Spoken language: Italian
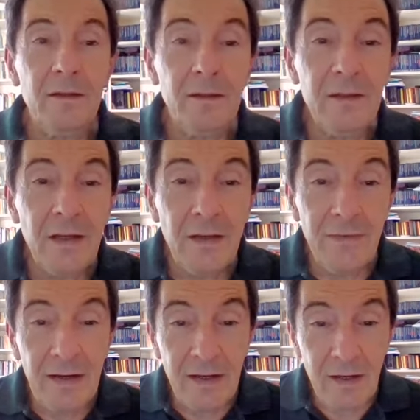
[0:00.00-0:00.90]
di
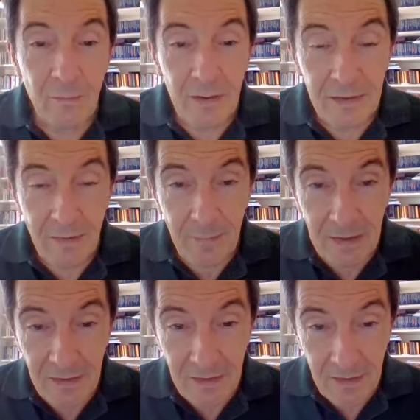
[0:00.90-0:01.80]
elevare la qualità
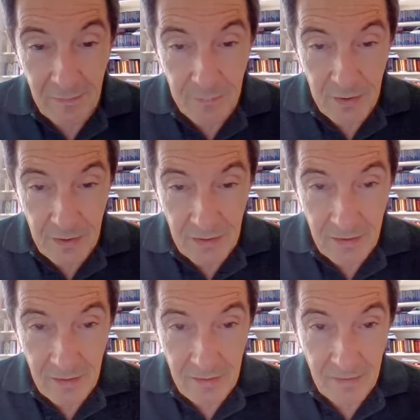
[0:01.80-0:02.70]
media della
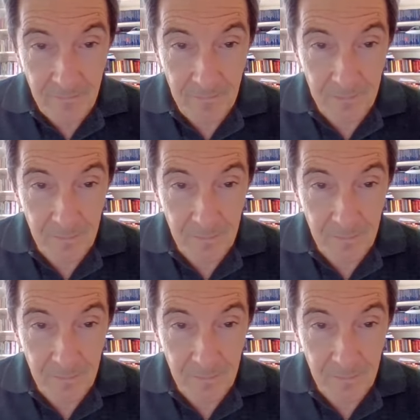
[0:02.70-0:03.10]
psichiatria,